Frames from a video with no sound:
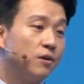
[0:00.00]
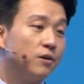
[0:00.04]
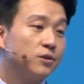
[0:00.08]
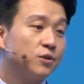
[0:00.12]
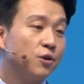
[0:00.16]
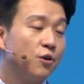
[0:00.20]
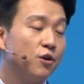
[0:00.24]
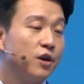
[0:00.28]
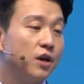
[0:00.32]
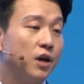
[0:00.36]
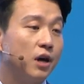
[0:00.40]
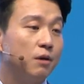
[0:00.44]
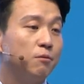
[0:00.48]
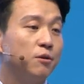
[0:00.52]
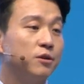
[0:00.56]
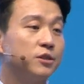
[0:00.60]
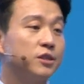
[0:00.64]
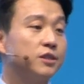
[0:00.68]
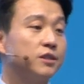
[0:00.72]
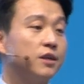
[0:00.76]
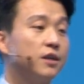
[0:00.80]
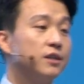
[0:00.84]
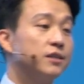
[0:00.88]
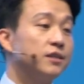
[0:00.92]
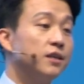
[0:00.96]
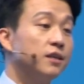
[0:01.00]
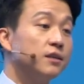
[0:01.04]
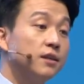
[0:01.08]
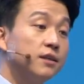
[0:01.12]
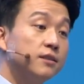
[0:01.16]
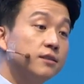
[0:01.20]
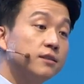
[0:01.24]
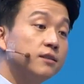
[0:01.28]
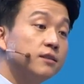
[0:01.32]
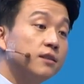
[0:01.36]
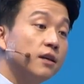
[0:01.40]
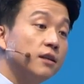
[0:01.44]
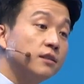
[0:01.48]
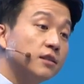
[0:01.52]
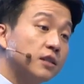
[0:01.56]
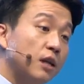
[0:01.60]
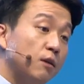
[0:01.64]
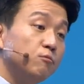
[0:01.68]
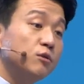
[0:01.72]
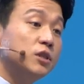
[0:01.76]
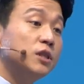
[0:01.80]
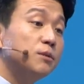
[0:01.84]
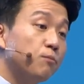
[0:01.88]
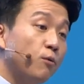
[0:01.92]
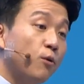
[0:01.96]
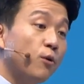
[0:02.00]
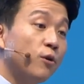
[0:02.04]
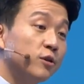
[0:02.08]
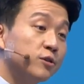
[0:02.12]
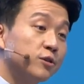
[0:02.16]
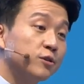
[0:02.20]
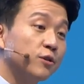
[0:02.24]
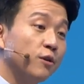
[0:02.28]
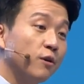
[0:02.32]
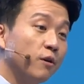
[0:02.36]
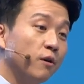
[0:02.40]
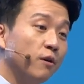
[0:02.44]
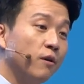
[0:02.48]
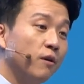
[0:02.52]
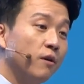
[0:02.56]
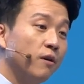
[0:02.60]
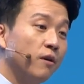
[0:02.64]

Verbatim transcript: 저희 아버지가 시작했을 때는 30호였어요.